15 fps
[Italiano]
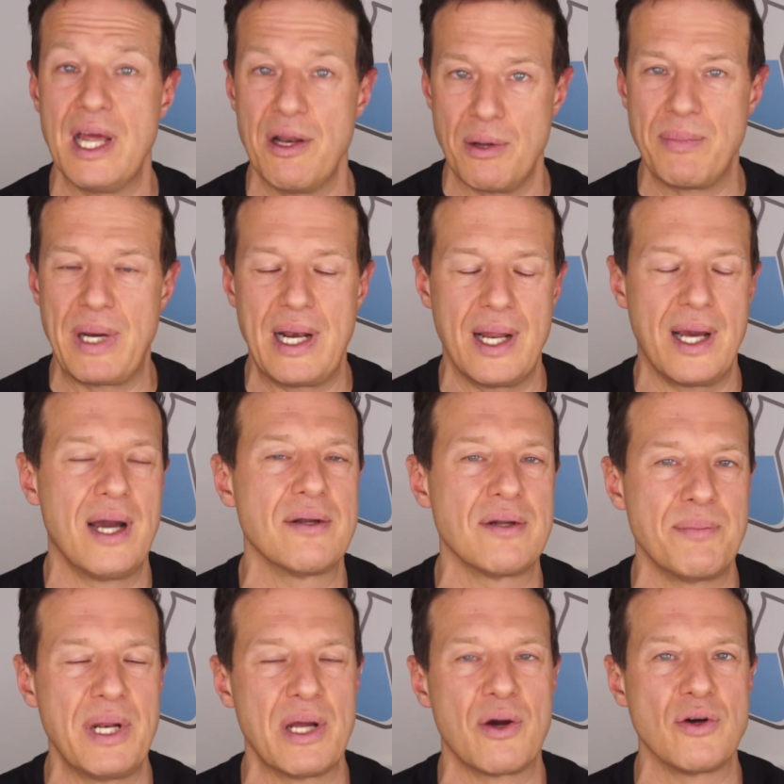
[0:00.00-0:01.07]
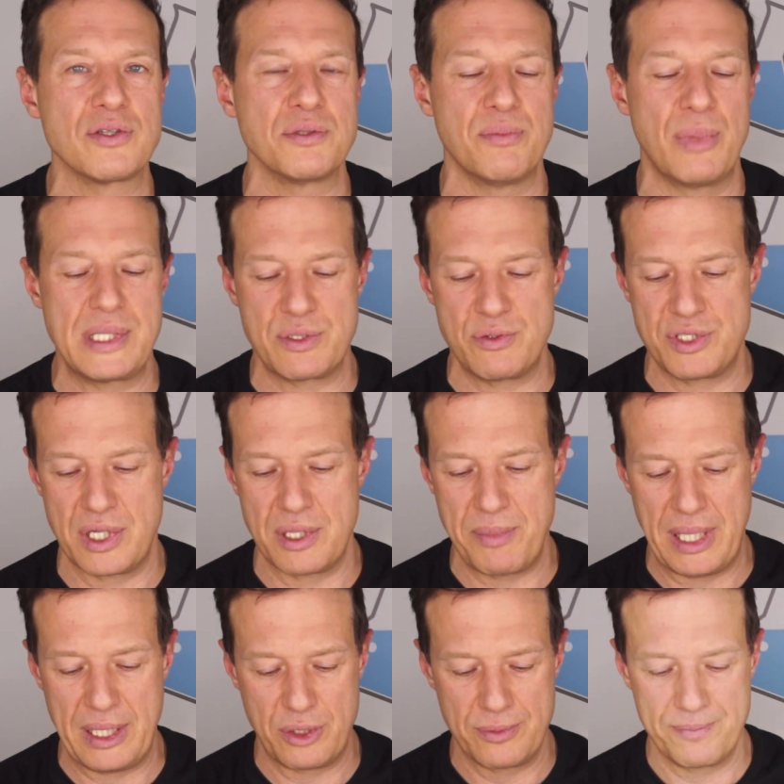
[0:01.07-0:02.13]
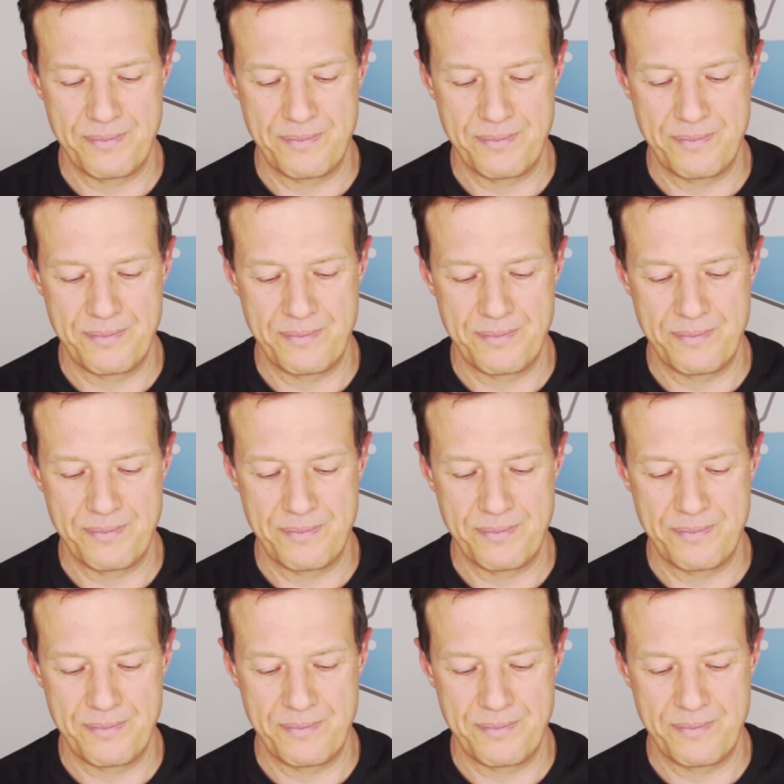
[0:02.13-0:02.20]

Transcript: È una bella, una bella cosa, un bel suggerimento.